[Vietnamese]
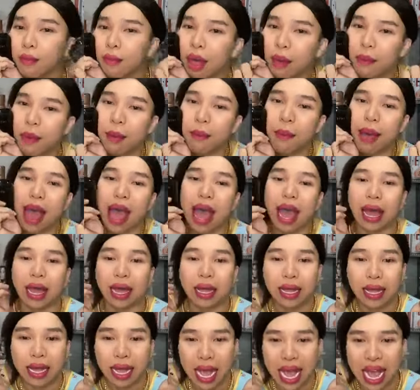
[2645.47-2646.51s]

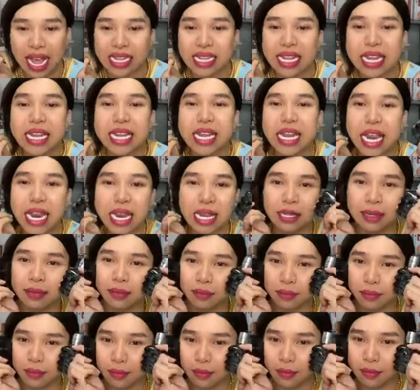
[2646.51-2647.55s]
333 299
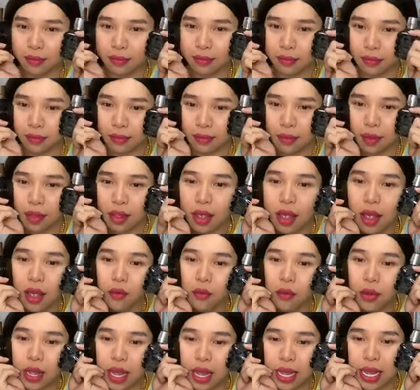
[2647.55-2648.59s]

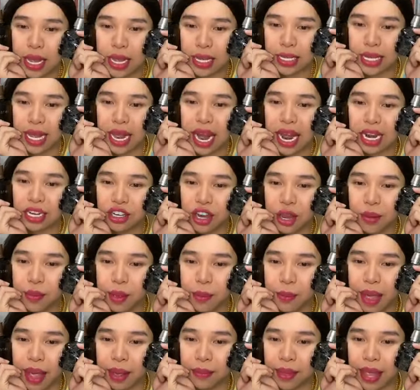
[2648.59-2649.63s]
quý vị chia sẻ livestream
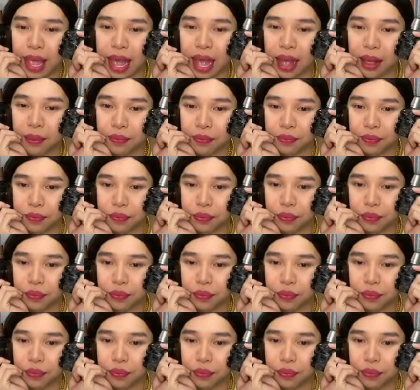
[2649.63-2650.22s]
giùm em nha